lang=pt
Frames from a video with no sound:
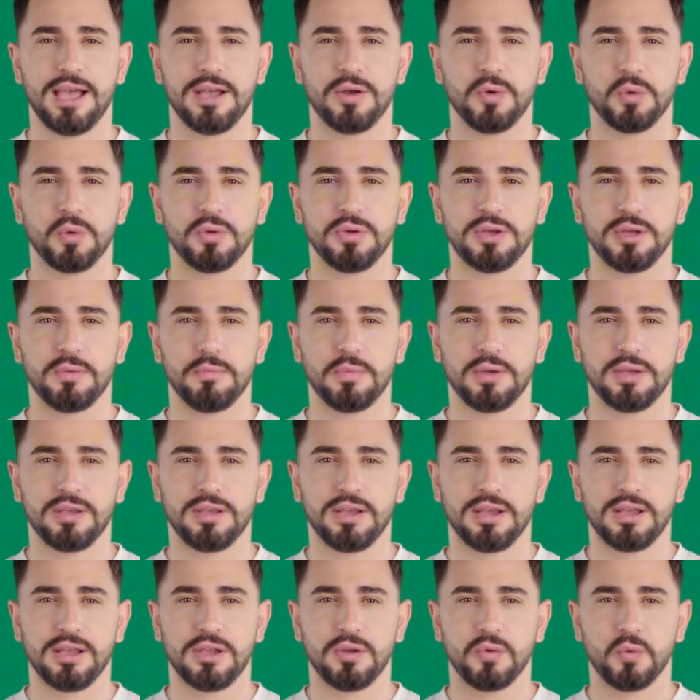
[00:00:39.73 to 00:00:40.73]
em
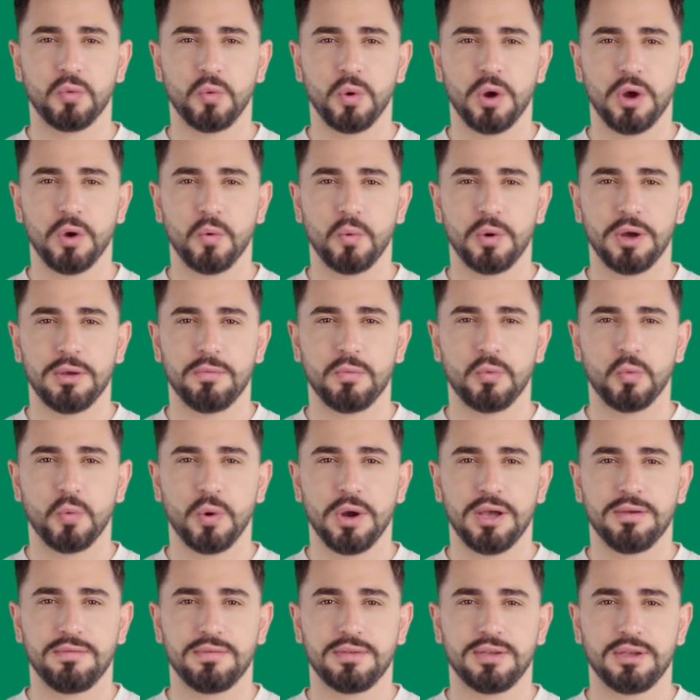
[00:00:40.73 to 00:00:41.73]
contrapartida do qual o
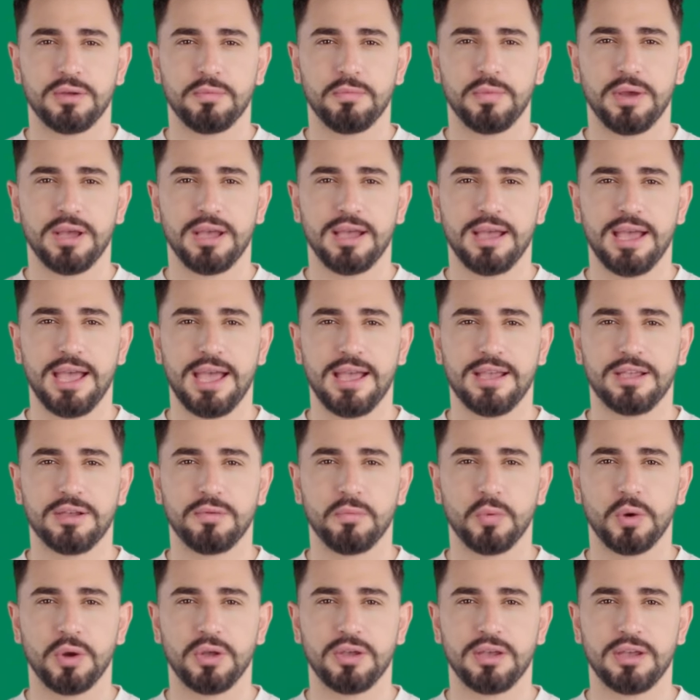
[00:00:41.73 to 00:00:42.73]
MUFC pagará à
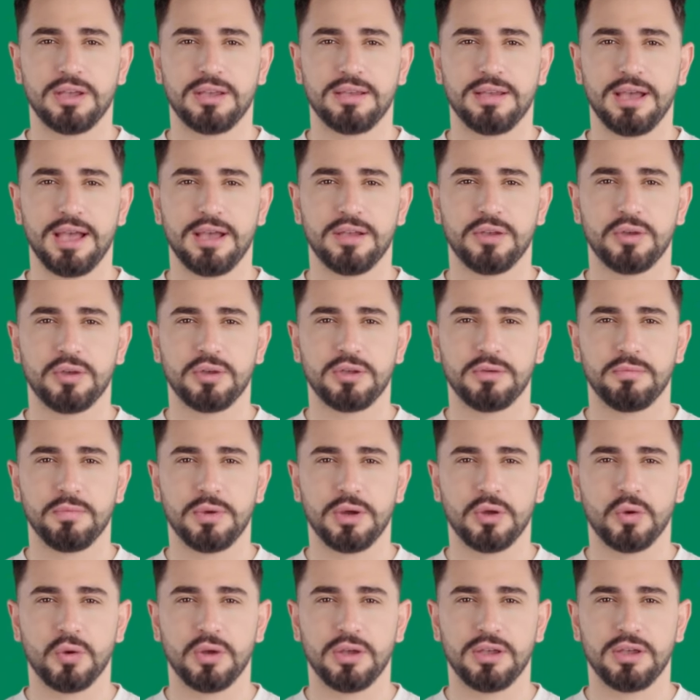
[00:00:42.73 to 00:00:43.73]
Sporting SAD 11
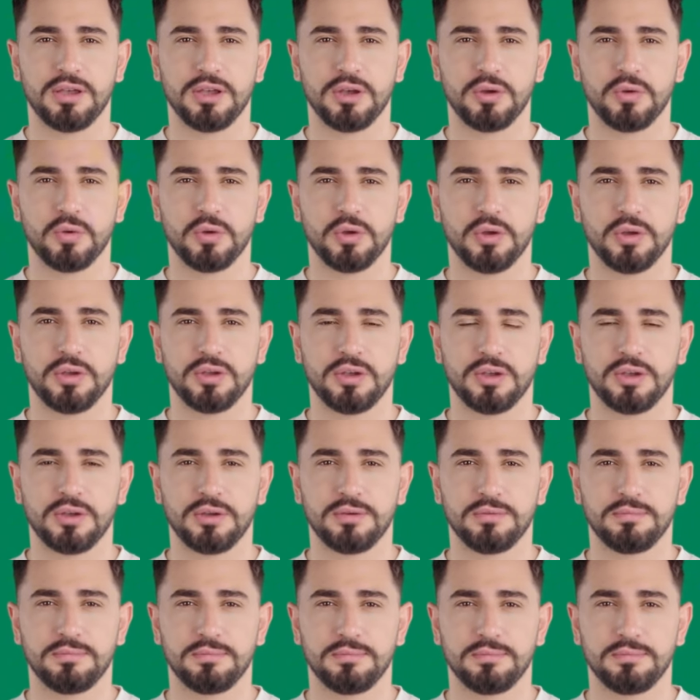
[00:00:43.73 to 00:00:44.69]
milhões de euros.